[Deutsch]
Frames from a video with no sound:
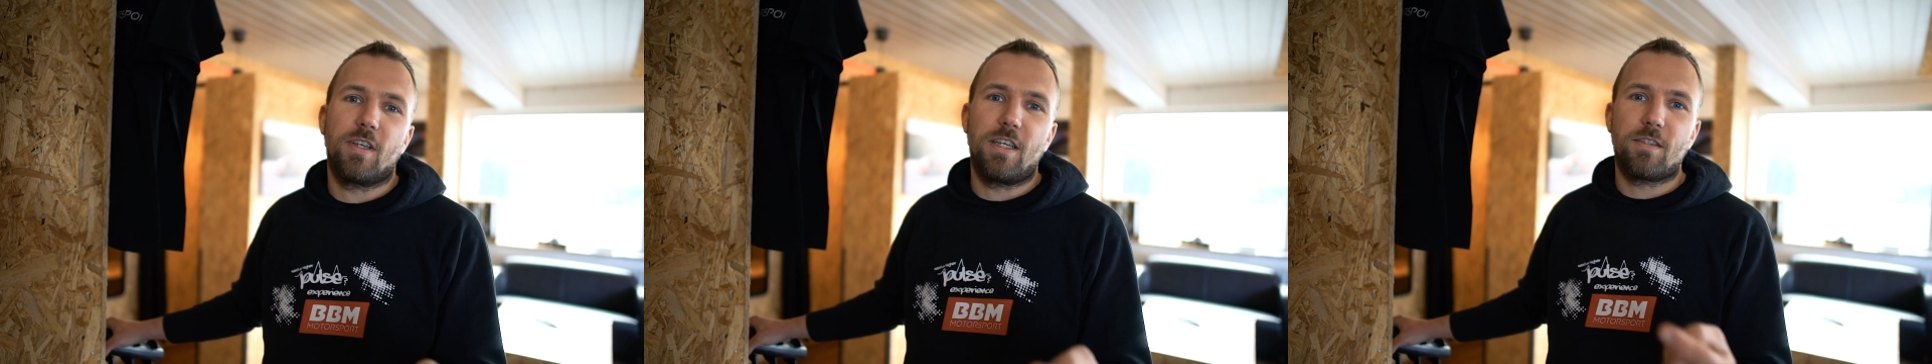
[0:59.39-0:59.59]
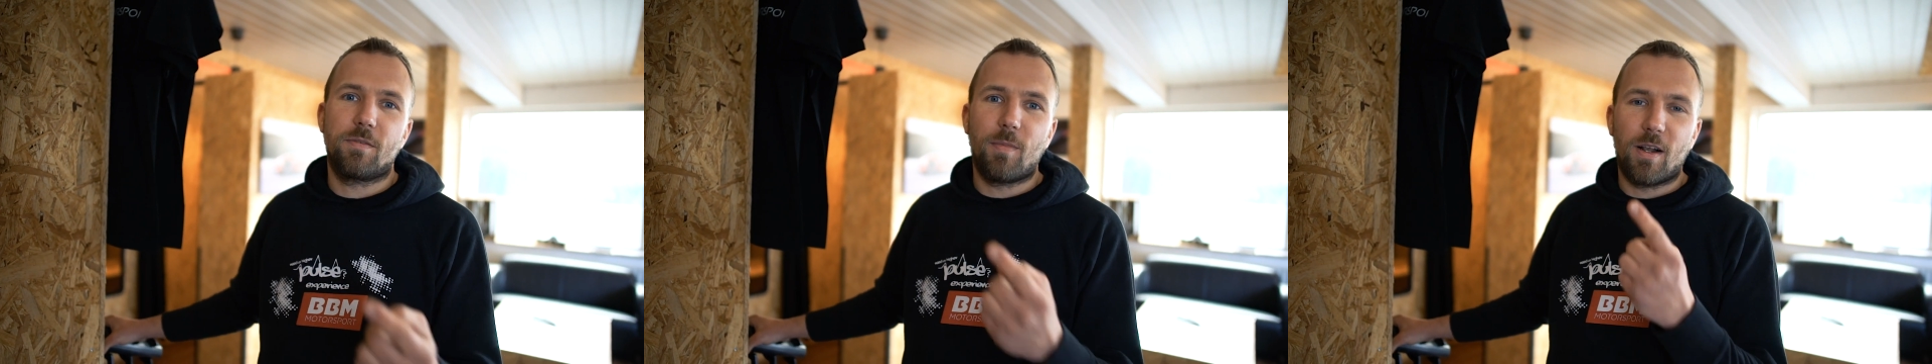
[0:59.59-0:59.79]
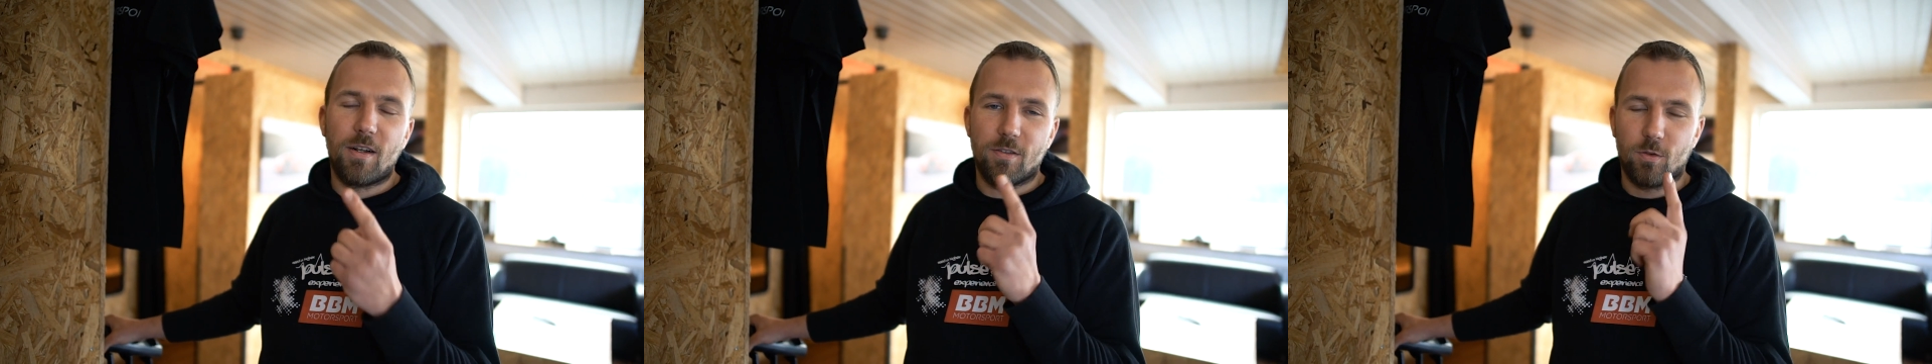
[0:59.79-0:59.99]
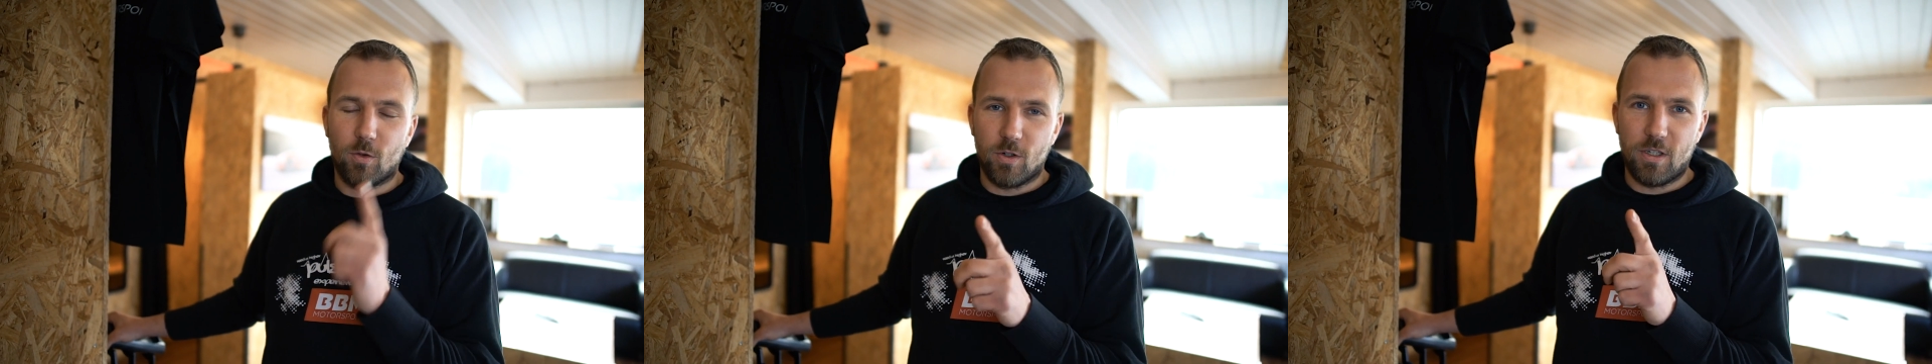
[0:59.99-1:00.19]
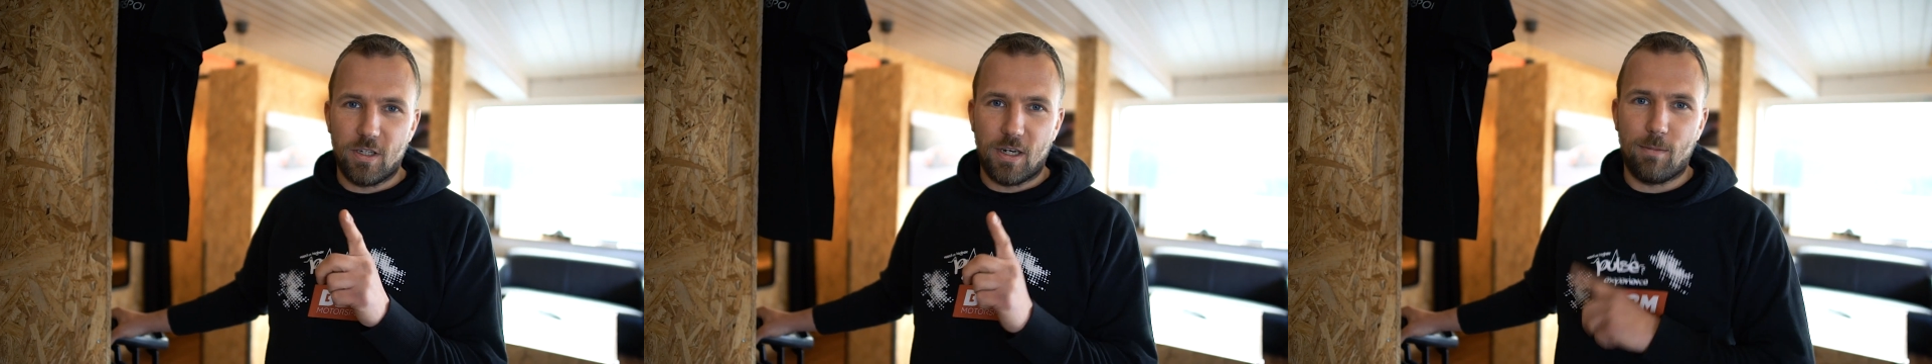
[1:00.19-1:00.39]
Erstmal
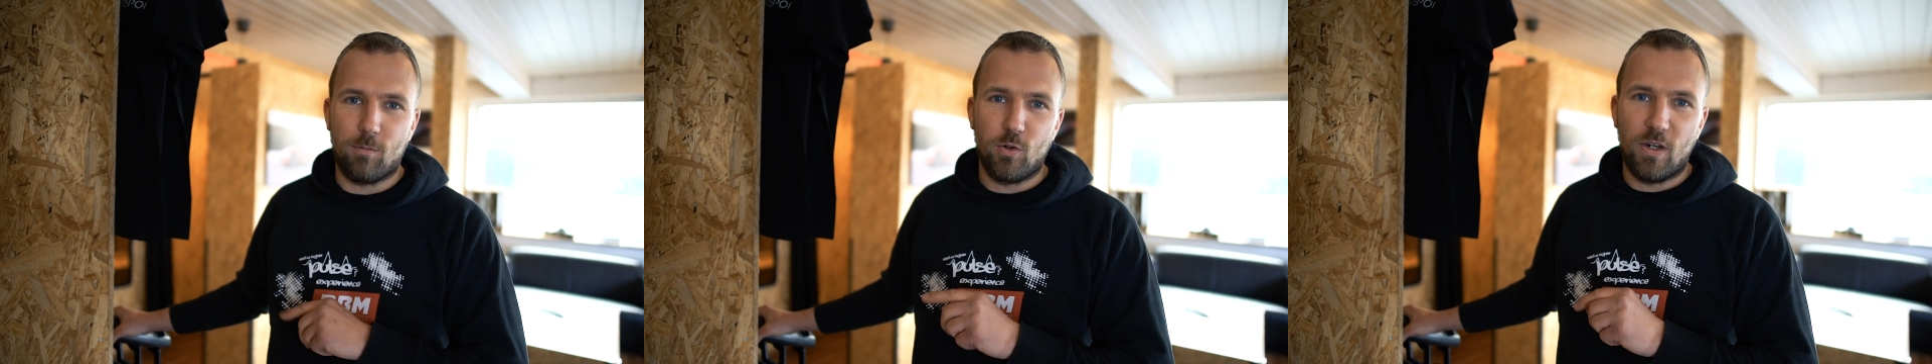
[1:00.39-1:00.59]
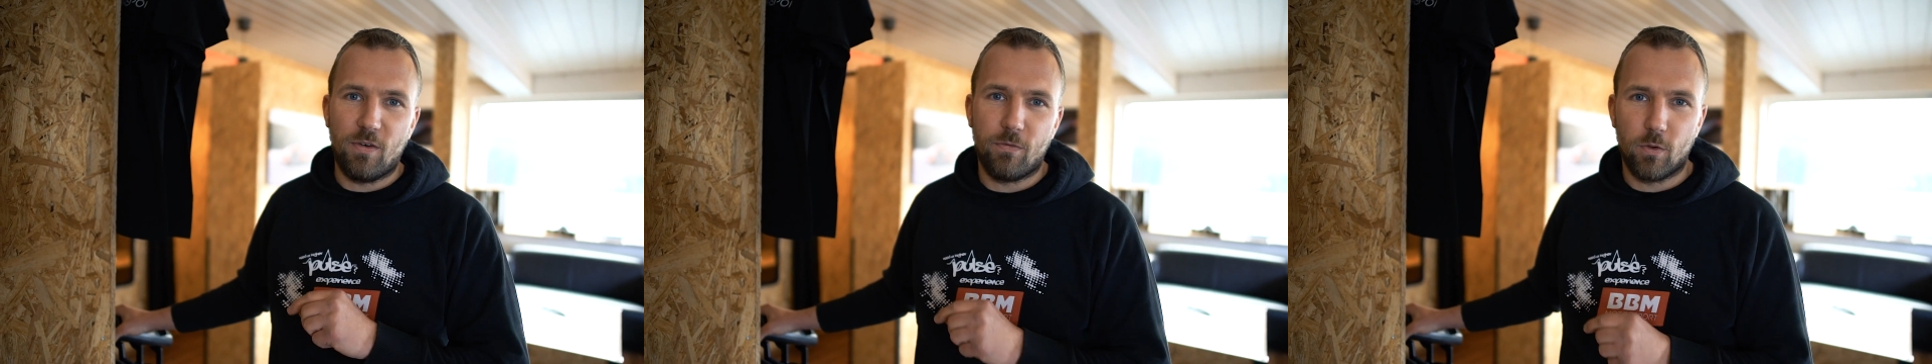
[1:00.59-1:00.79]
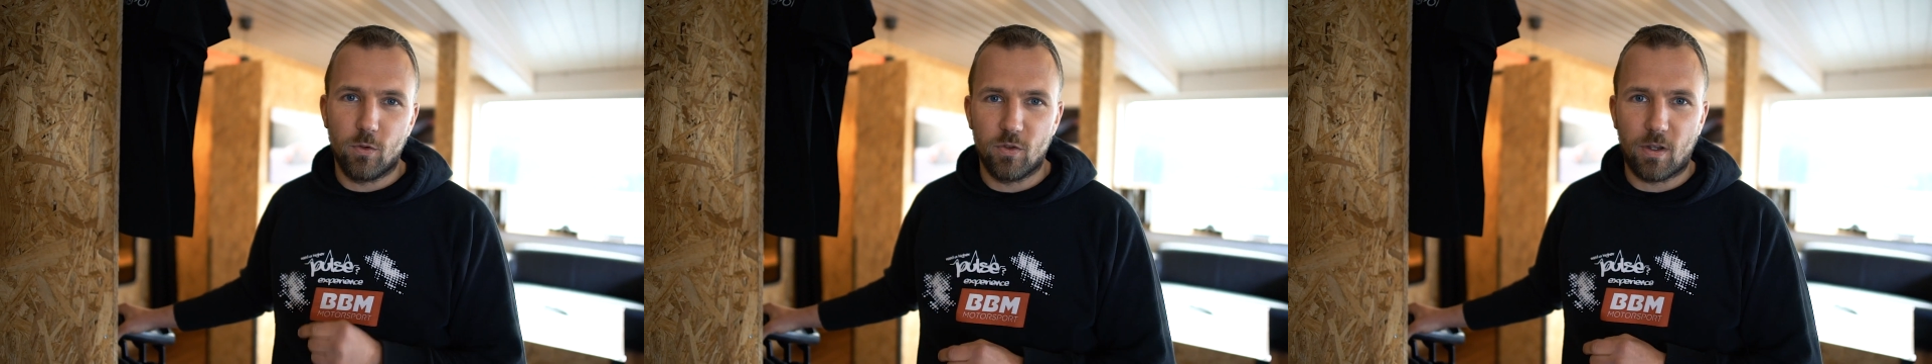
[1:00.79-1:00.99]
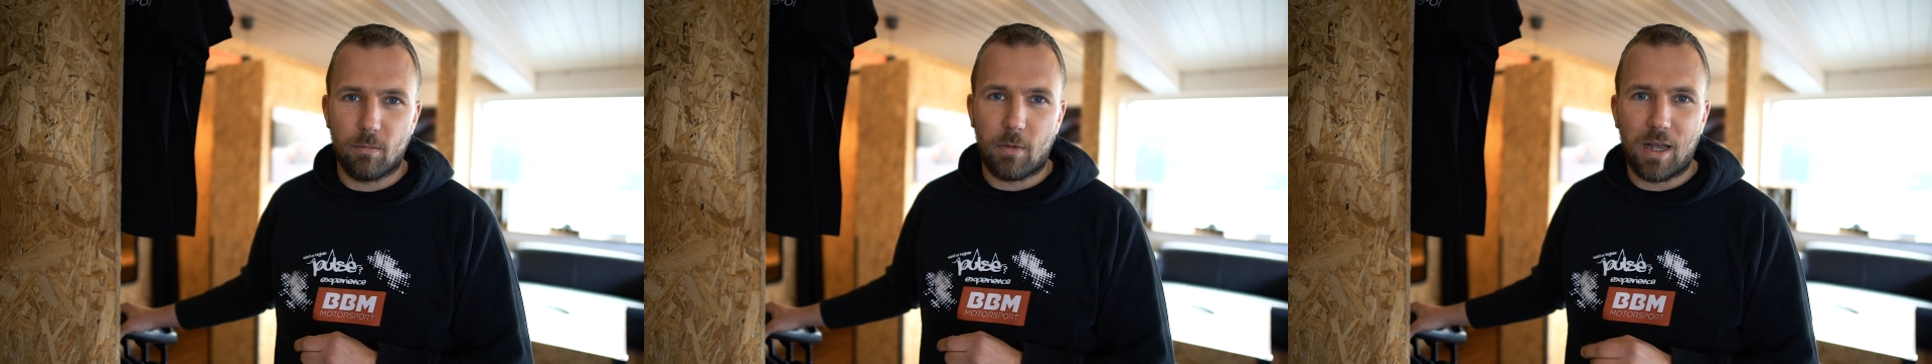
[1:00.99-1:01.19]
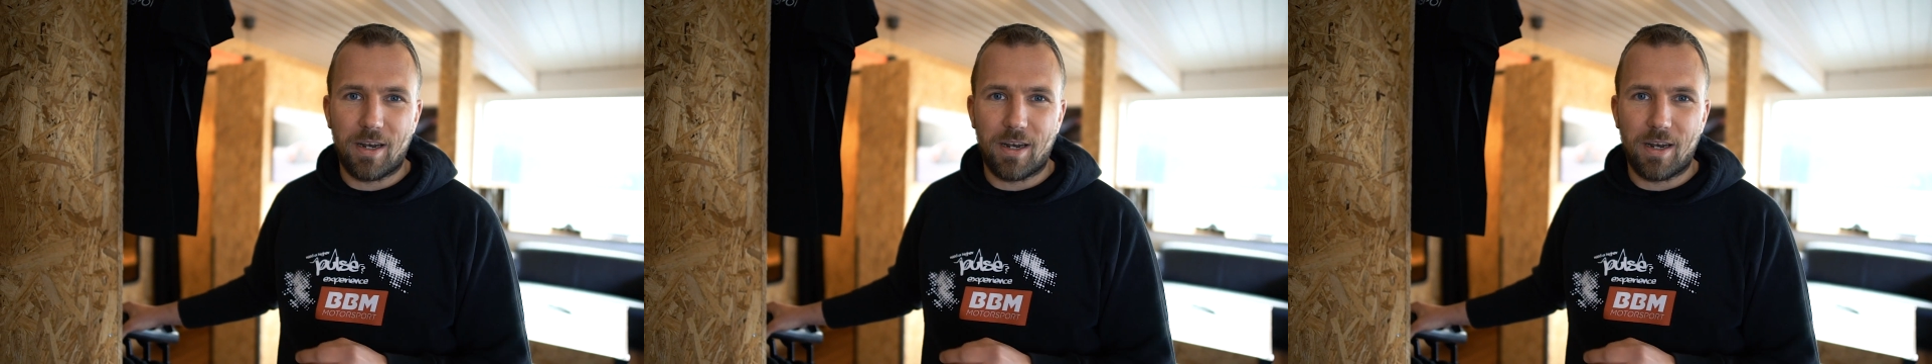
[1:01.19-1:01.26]
solltet ihr ein Abonnent von unserem